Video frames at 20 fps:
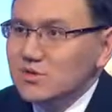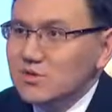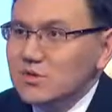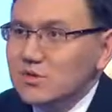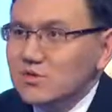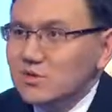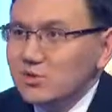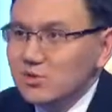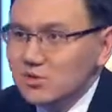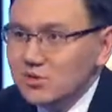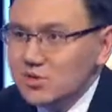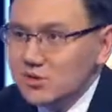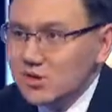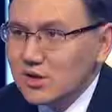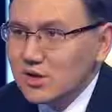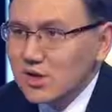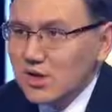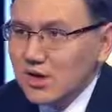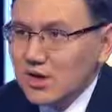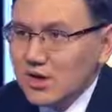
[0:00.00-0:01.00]
все эти вопросы
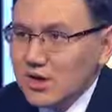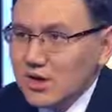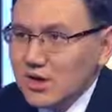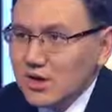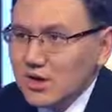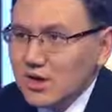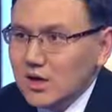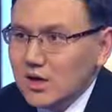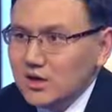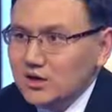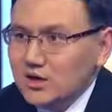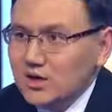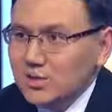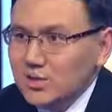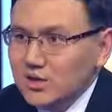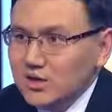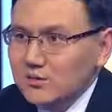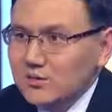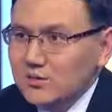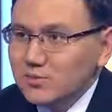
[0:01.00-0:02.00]
а,
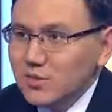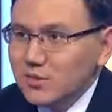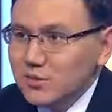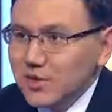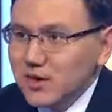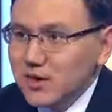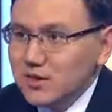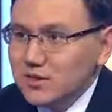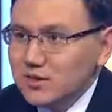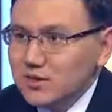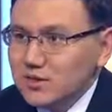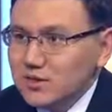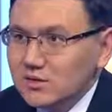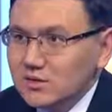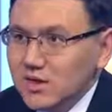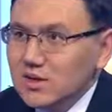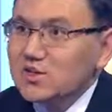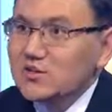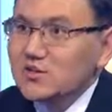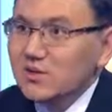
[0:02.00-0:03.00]
отрабатывать, помогать в
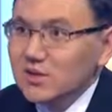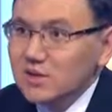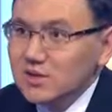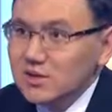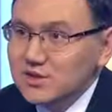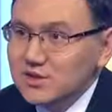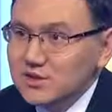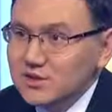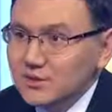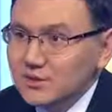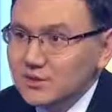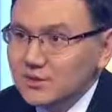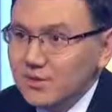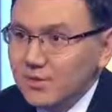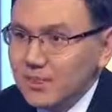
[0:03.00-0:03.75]
качестве аналитиков.